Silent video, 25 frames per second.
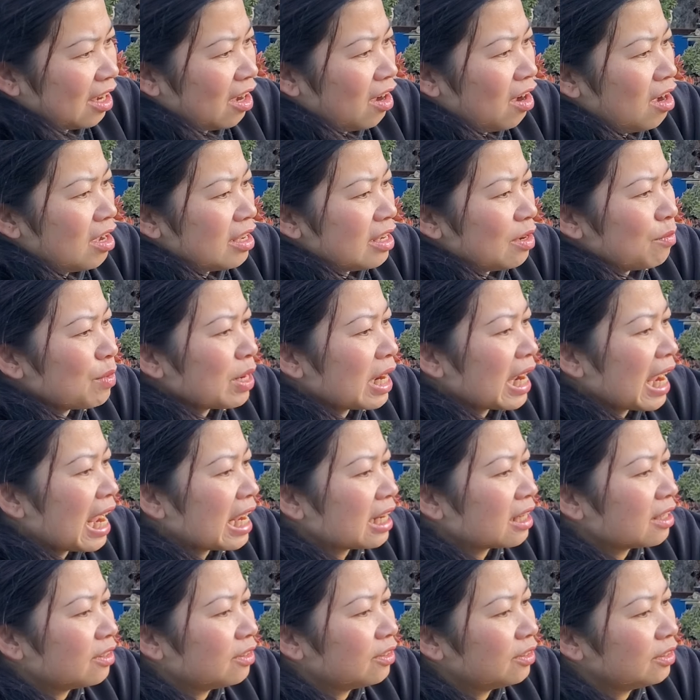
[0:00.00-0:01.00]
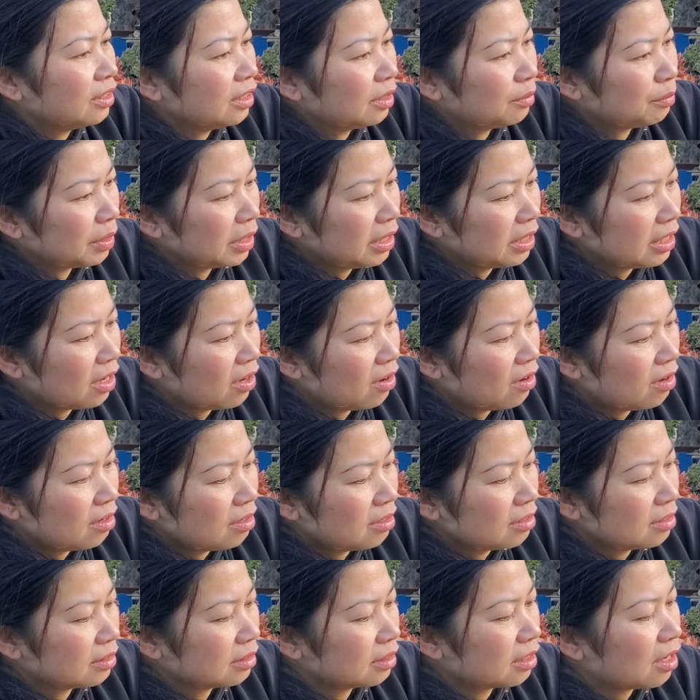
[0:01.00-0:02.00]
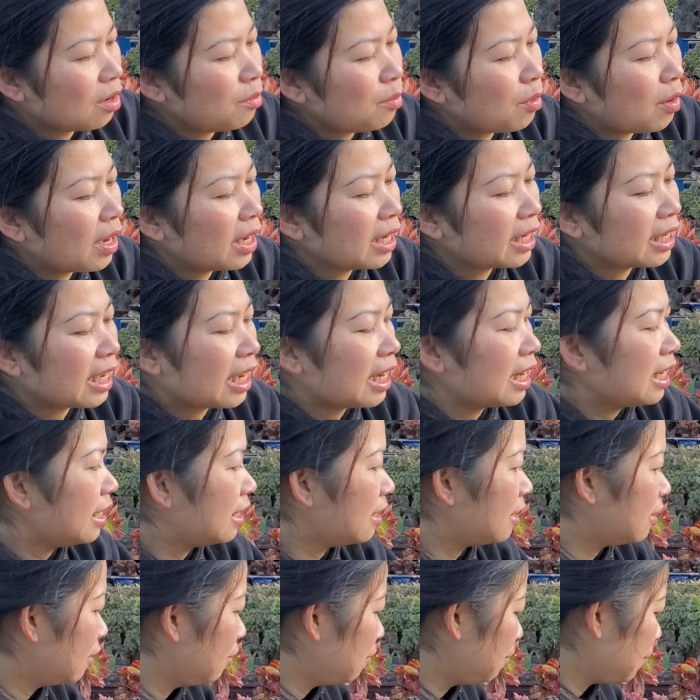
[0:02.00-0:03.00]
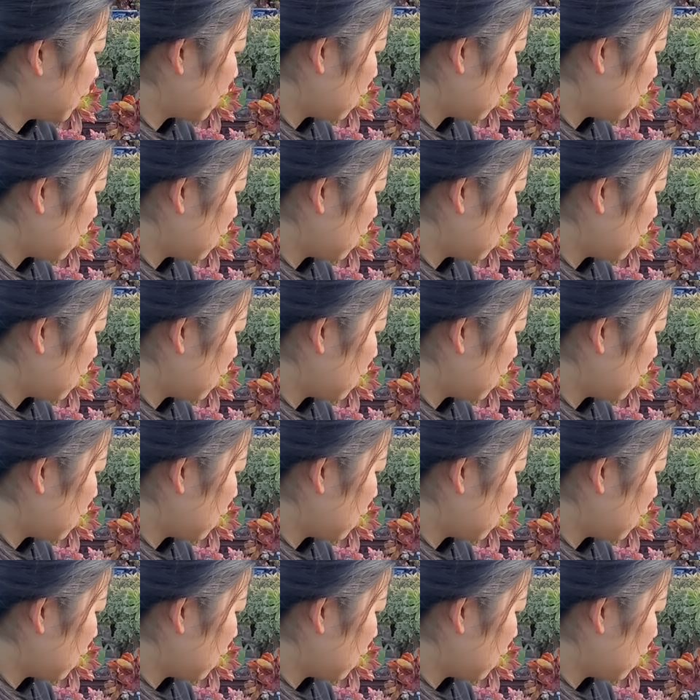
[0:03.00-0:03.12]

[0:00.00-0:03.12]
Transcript: có giống khác thôi ừ. có một hai cây thôi